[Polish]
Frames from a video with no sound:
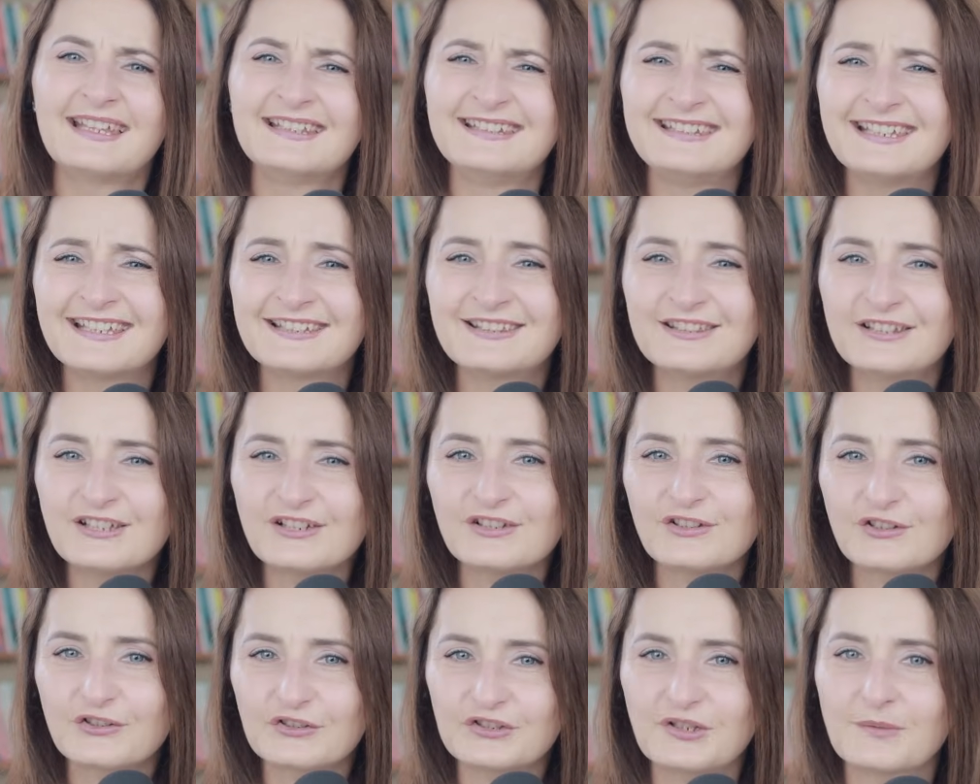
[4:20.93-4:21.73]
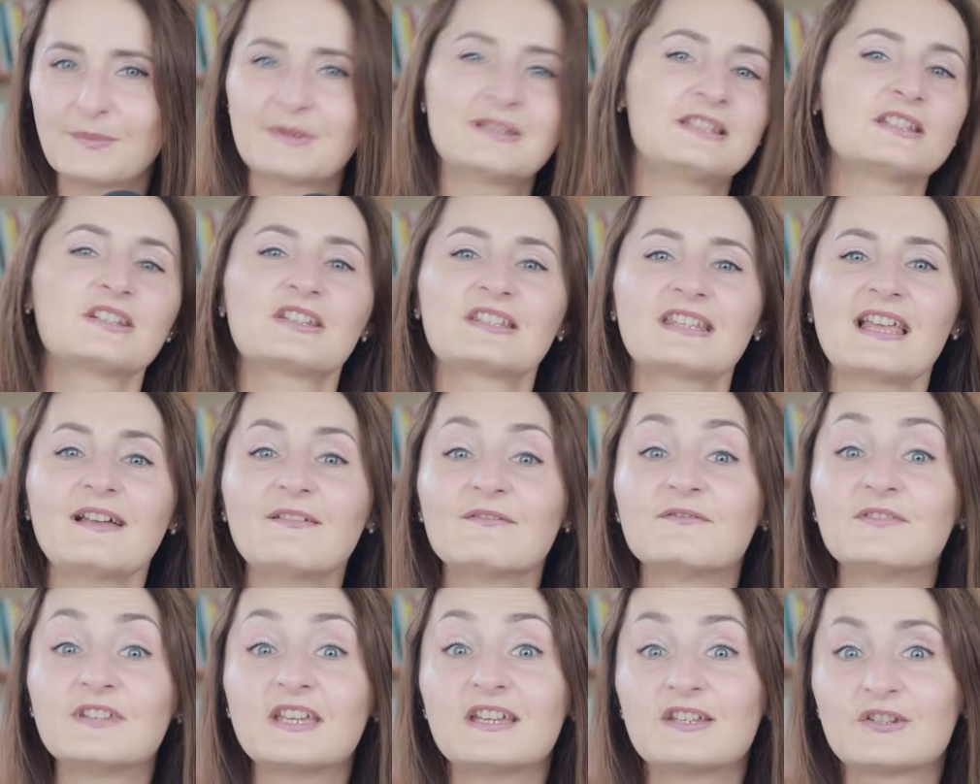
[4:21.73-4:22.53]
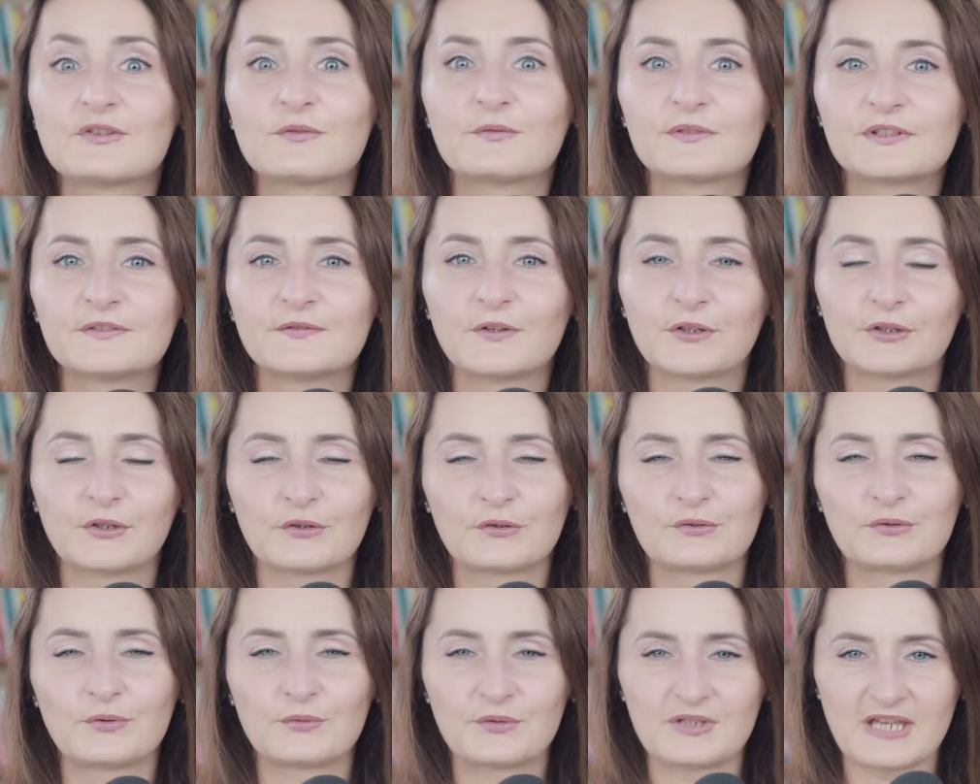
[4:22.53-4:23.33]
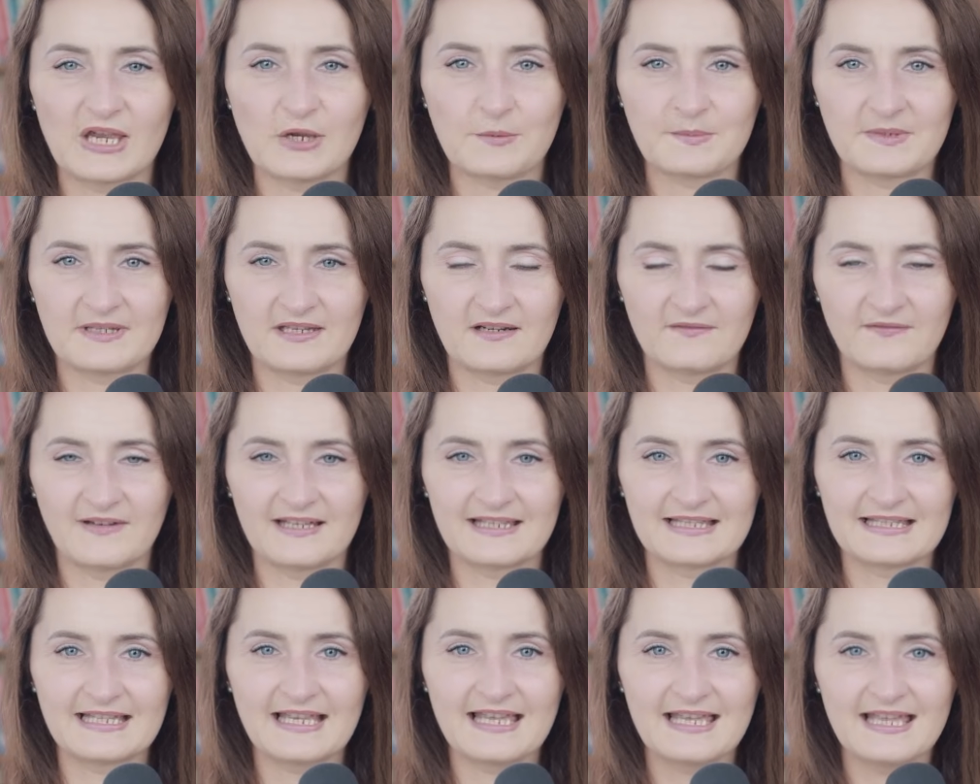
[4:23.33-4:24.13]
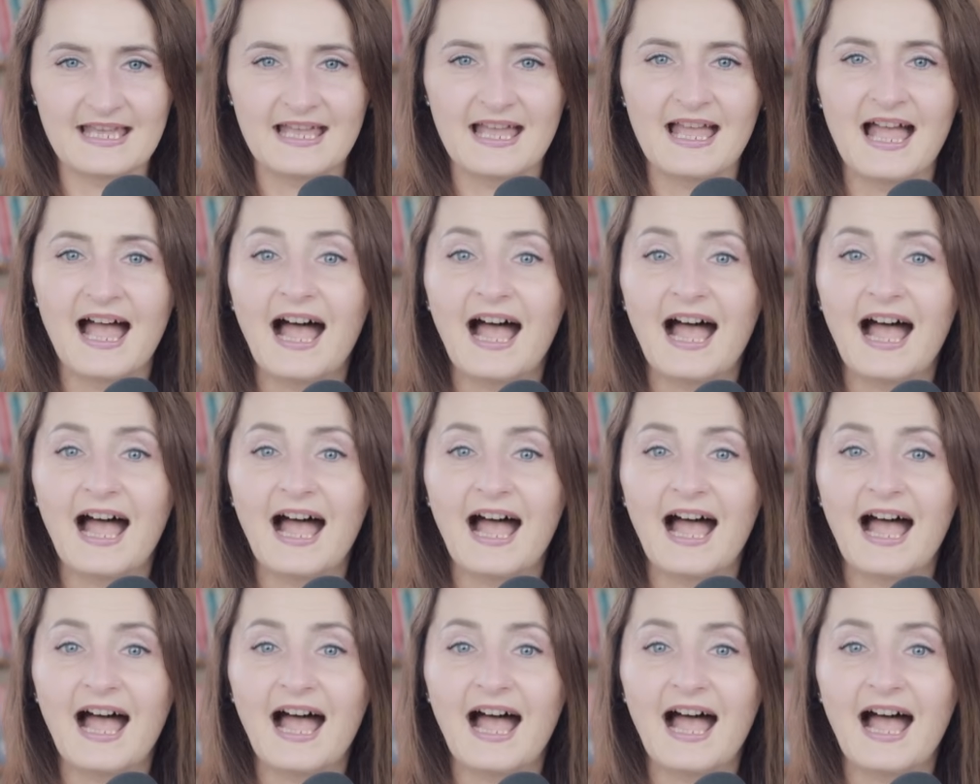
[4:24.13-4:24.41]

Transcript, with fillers: nie tylko nie będziesz sam wierzył w swoje odczucia i obserwacje,